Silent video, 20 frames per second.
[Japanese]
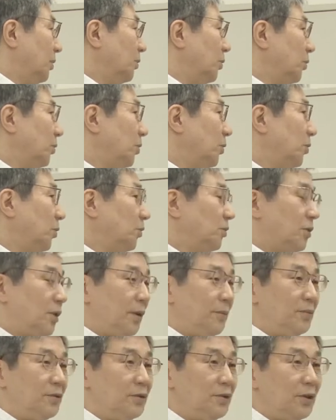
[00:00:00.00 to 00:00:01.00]
それによっ
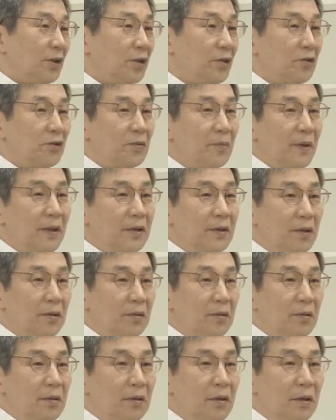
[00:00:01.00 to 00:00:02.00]
て分析をしまし
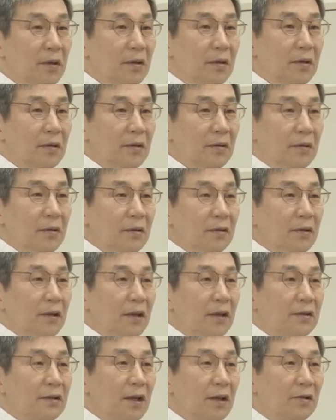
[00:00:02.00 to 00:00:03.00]
た
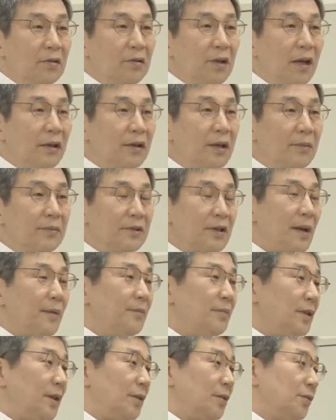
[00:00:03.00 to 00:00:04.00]
と。ちゃんと
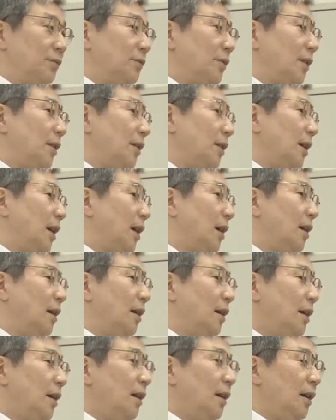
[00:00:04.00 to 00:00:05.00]
ランダムサンプリングされた
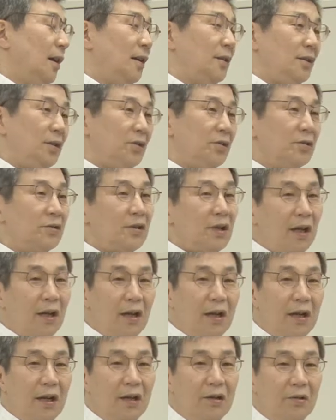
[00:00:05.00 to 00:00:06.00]
20
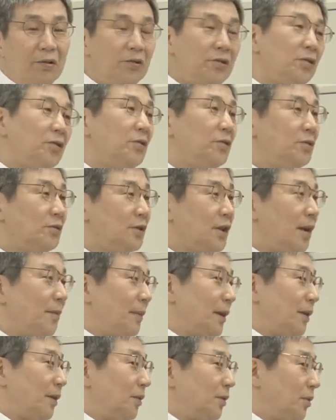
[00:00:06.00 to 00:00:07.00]
歳から69歳
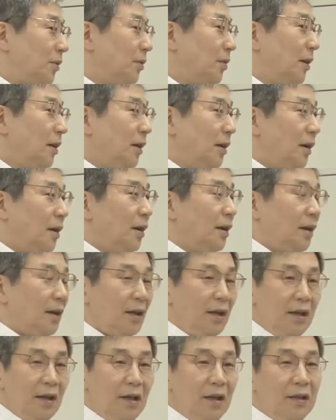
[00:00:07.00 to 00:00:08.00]
までの
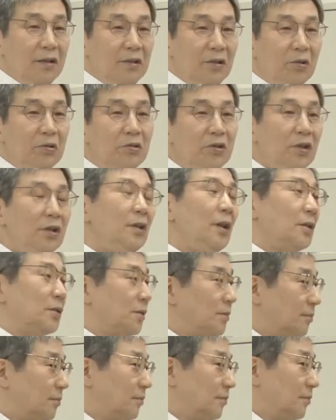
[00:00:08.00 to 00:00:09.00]
日本人で
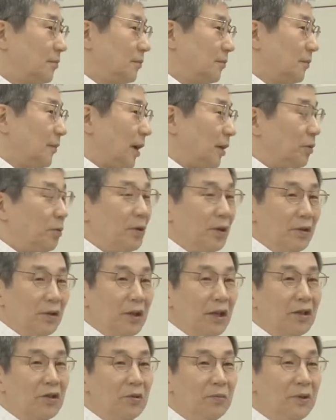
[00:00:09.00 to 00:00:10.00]
す。どっか
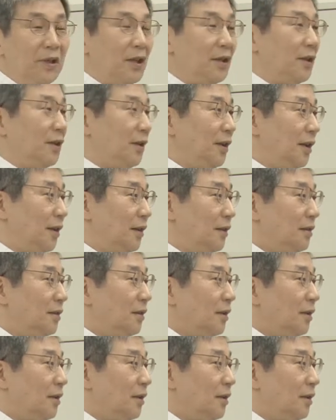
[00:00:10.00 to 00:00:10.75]
の研究みたいだね。